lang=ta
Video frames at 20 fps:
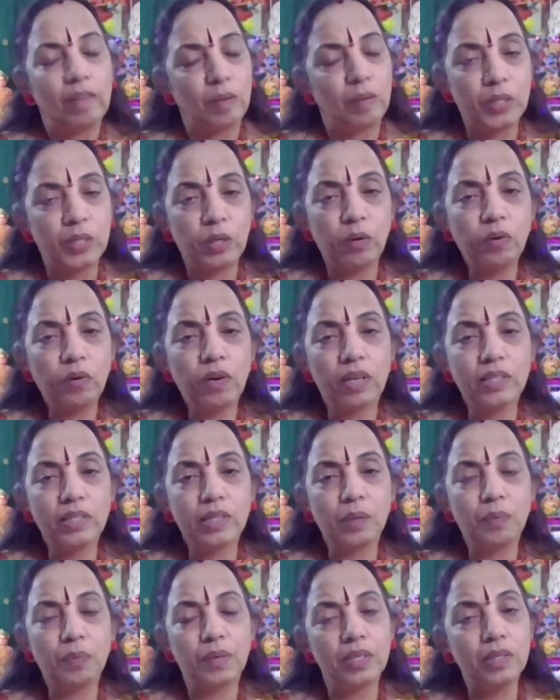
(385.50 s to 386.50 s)
நம்ம சொல்றோம்
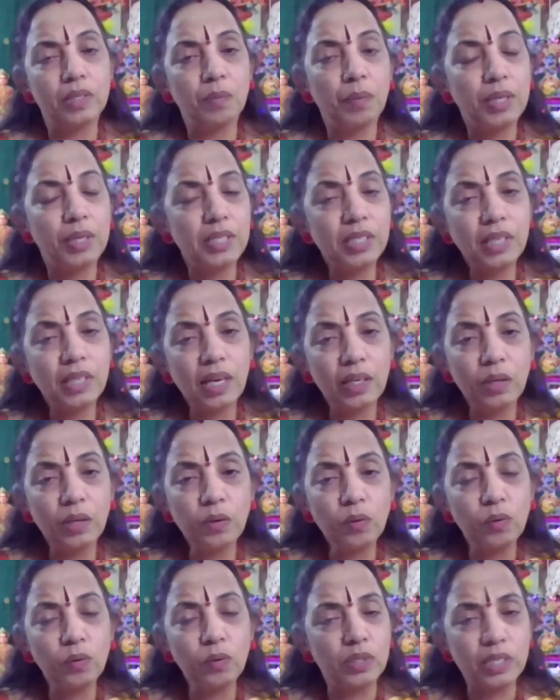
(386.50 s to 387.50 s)
அக்செப்டன்ஸ் பேசிக்கா
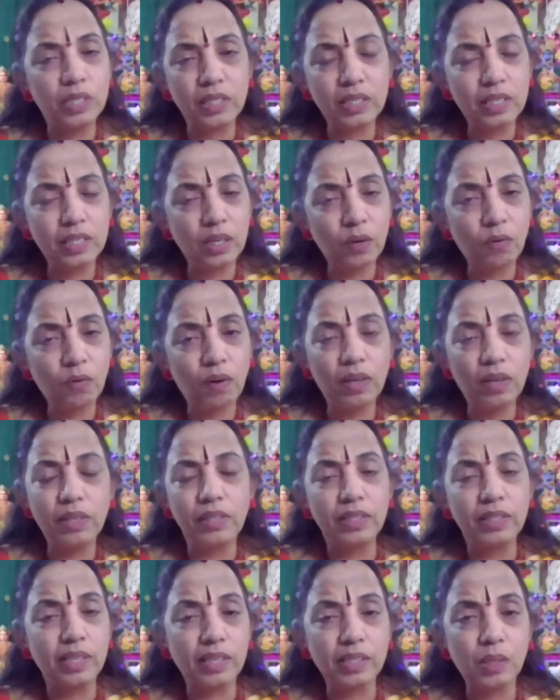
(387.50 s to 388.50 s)
இருக்கும் சின்ன சின்ன
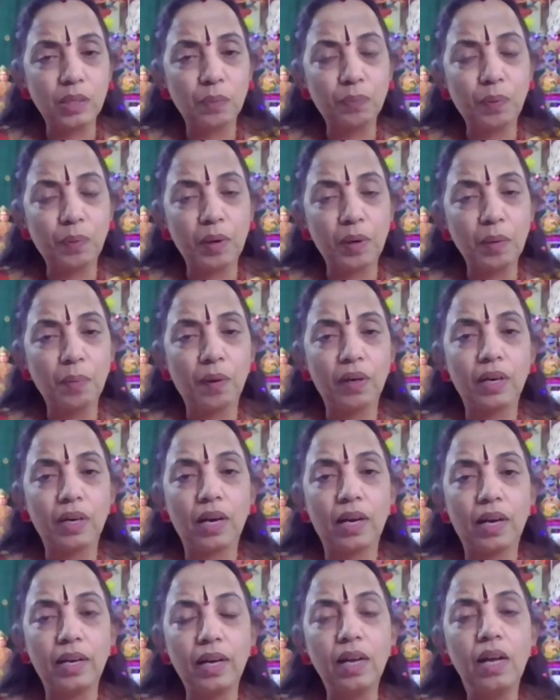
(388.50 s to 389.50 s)
குவாலிட்டிஸ் அக்செப்ட் பண்ணிப்பாங்க
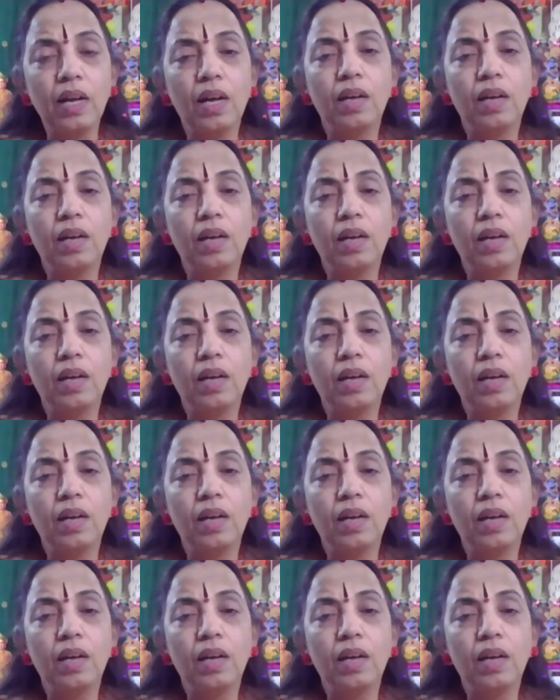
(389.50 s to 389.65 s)
ஆனா